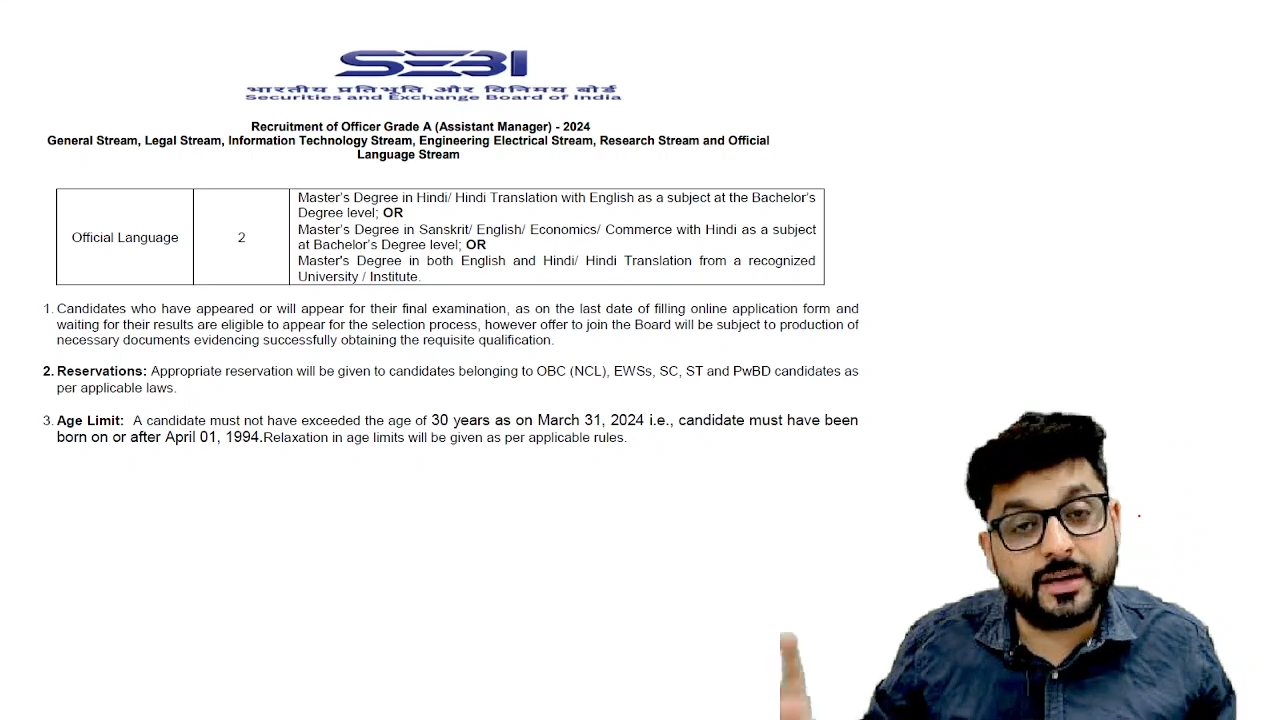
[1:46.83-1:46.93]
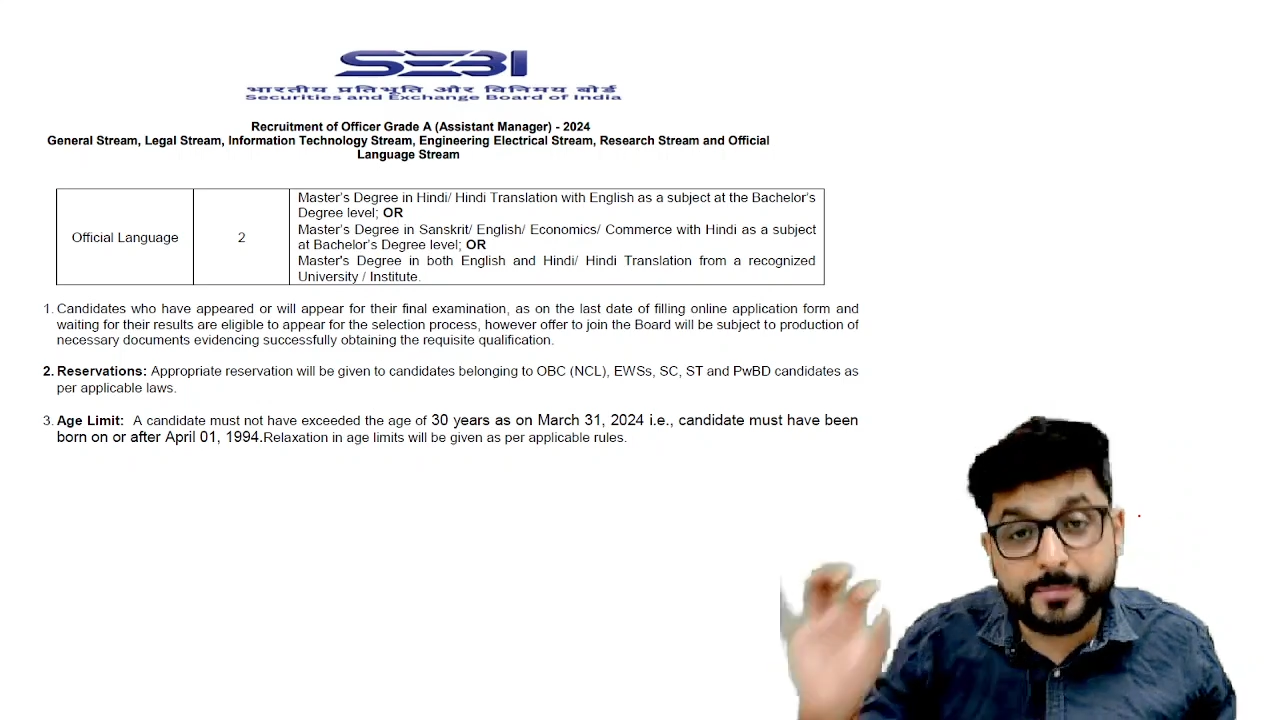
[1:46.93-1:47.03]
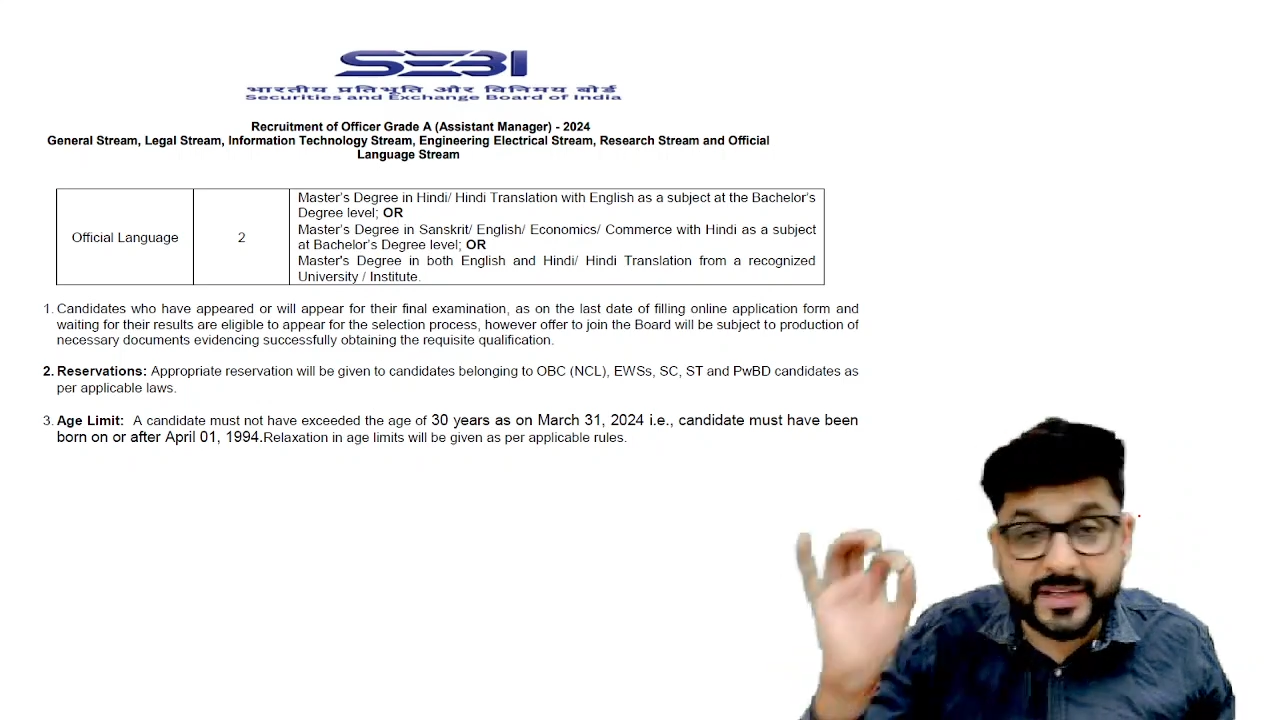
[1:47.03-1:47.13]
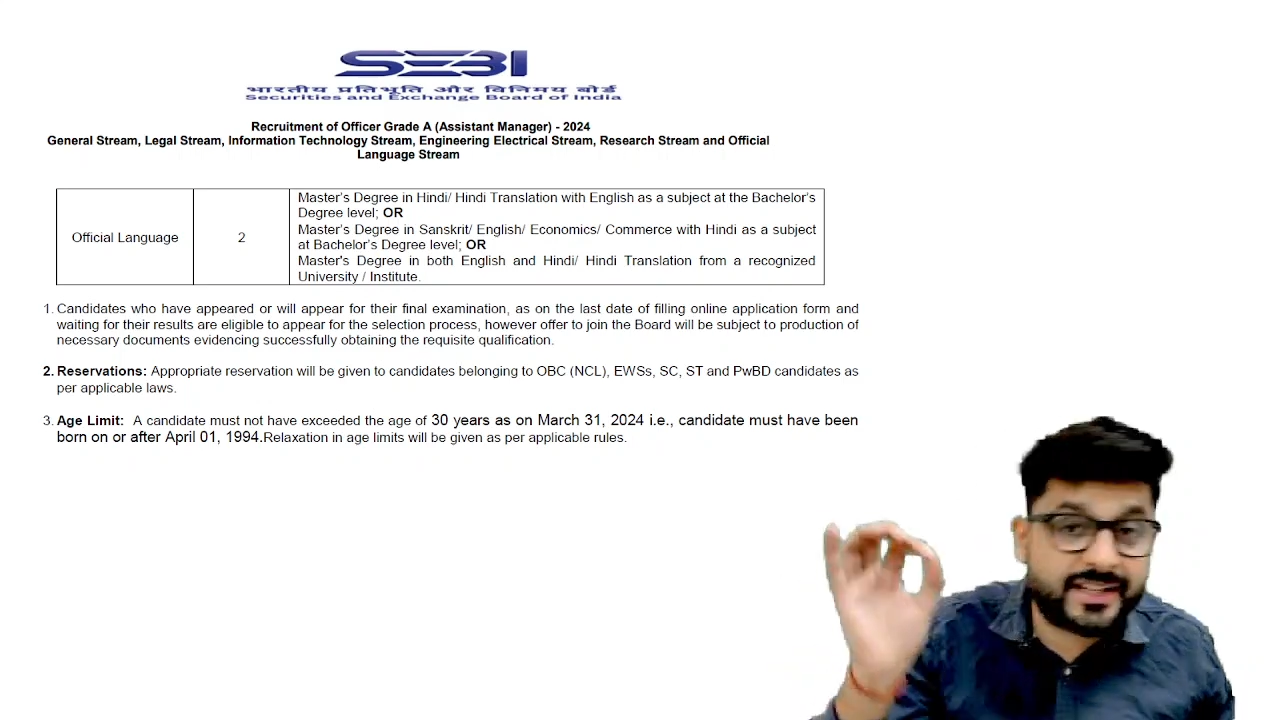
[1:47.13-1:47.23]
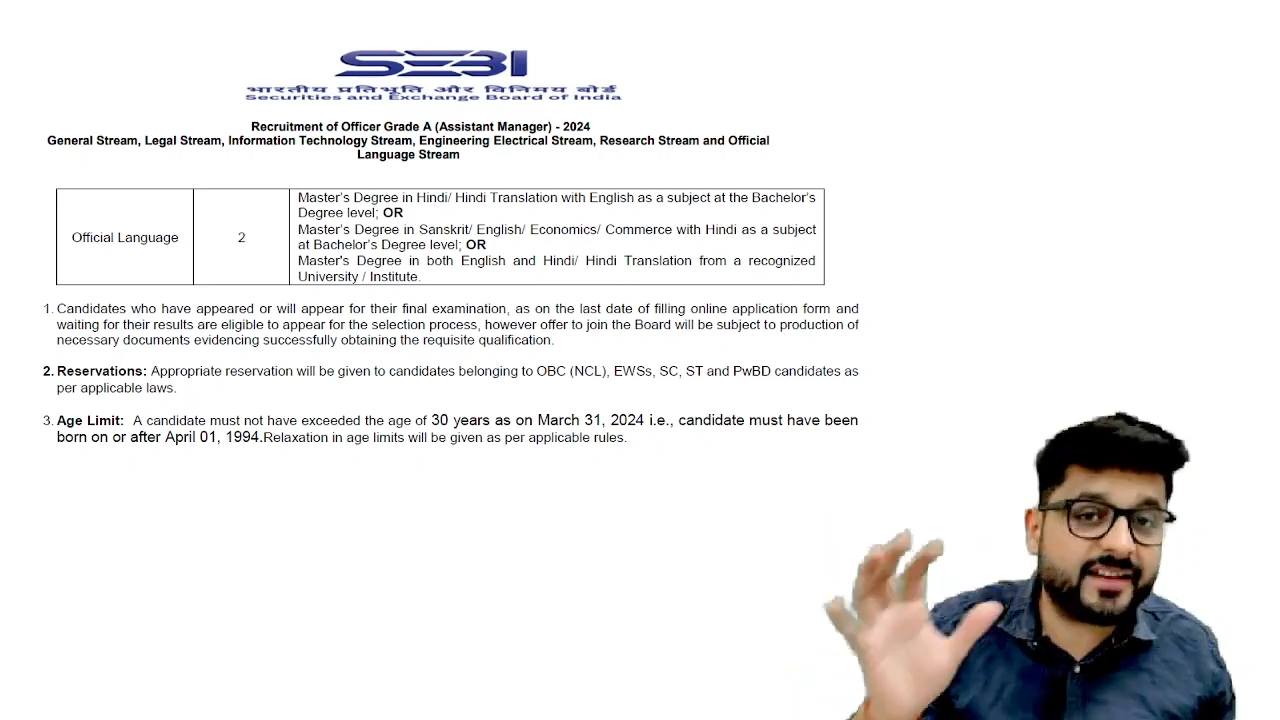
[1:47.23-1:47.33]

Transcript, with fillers: प्री का